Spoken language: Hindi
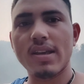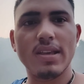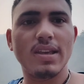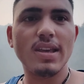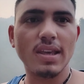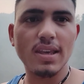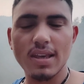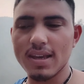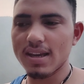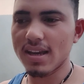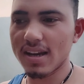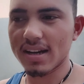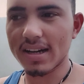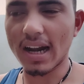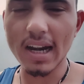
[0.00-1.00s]
ये कि
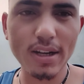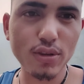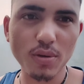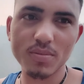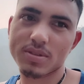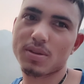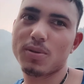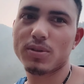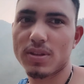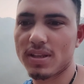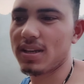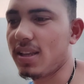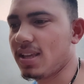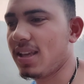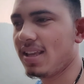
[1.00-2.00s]
डाइट तो हमसे होता
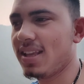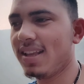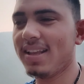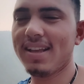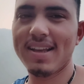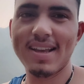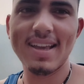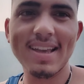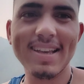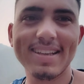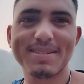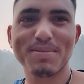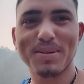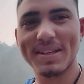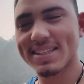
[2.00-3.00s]
नहीं
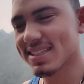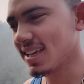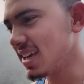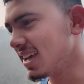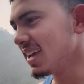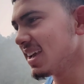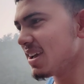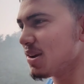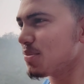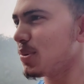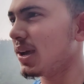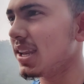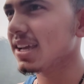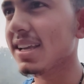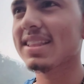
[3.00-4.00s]
इस वजह से
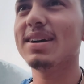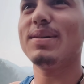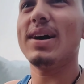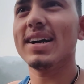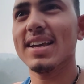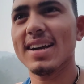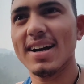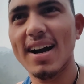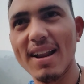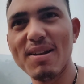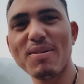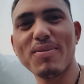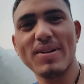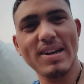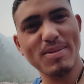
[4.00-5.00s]
पहले दवा के खा
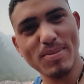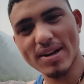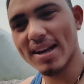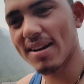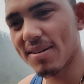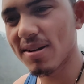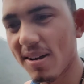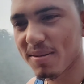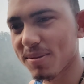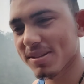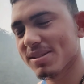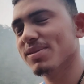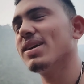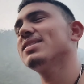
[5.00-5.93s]
लो वेट बढ़ा लो उसके